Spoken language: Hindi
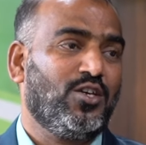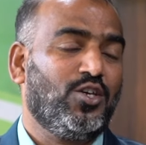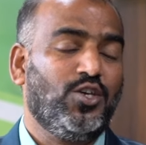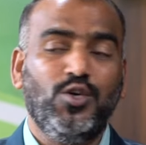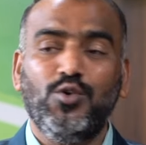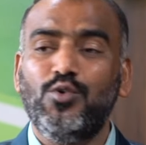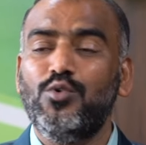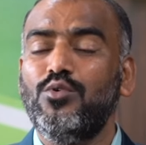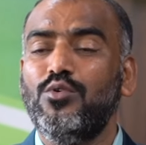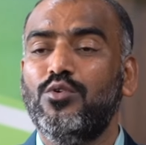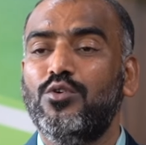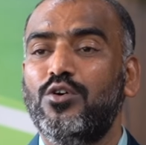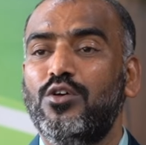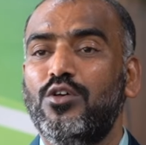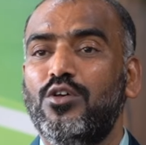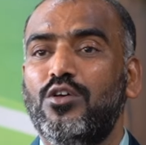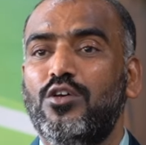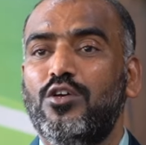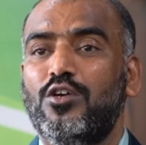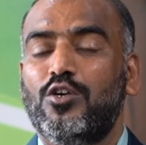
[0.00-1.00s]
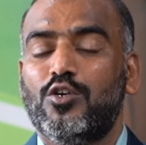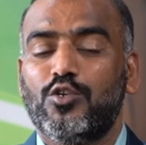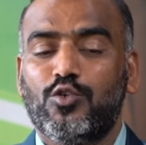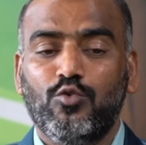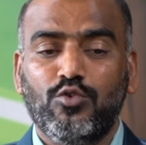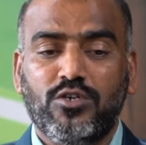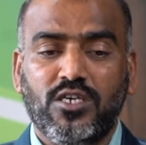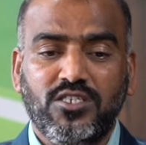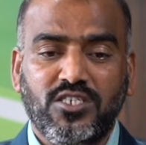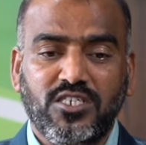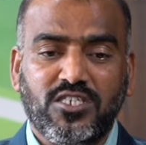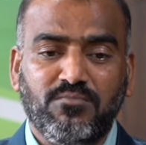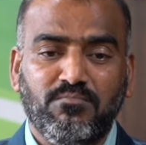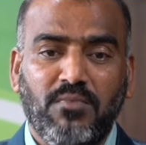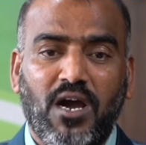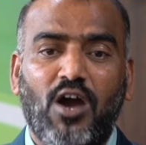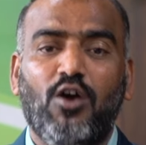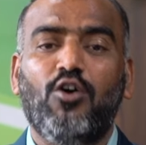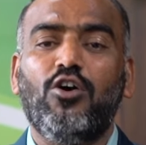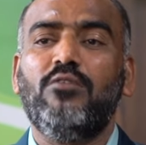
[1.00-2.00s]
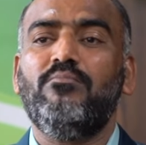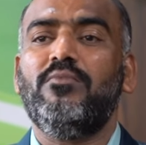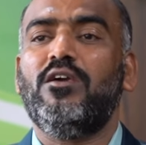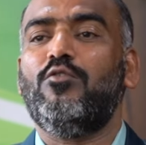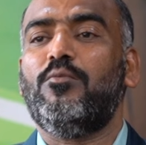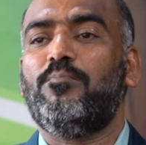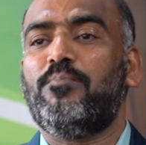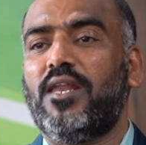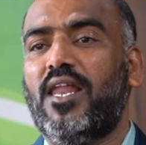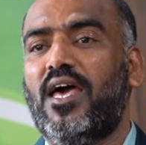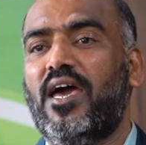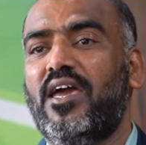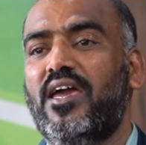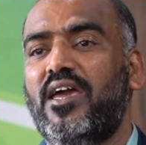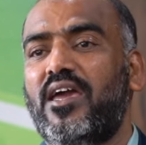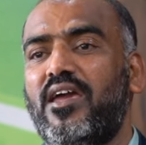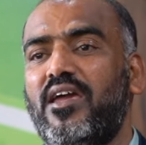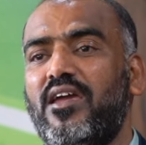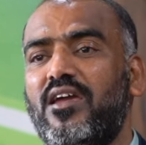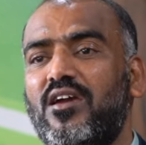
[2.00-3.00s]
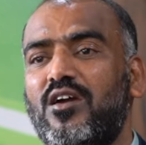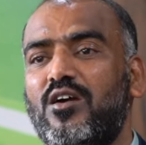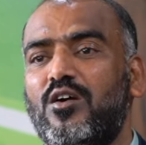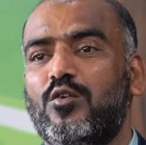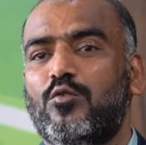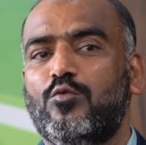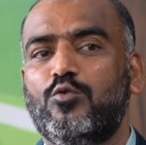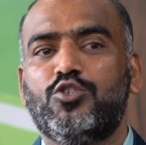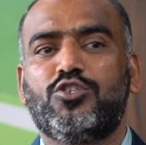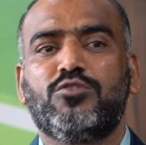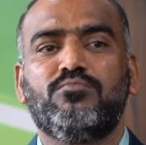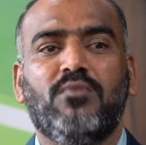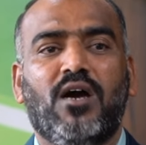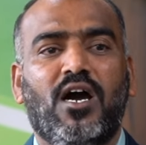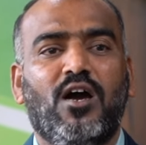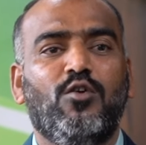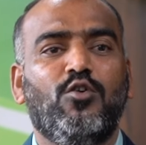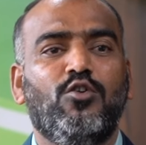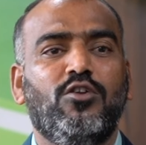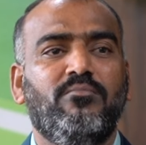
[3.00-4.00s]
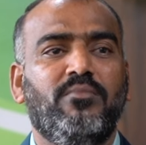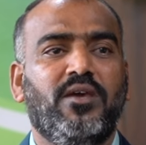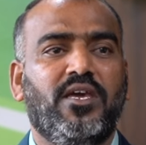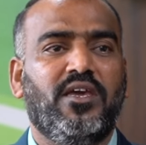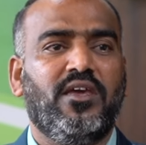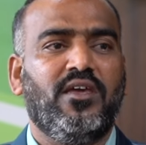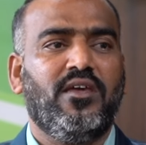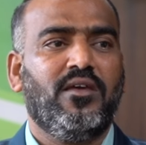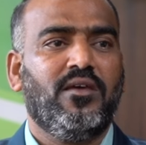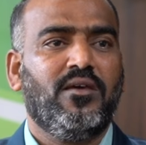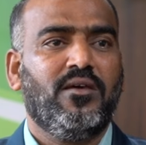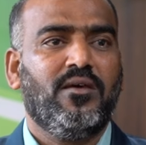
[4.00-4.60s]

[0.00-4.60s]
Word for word: क्यों क्योंकि जिस माहौल में वो पला है उस माहौल में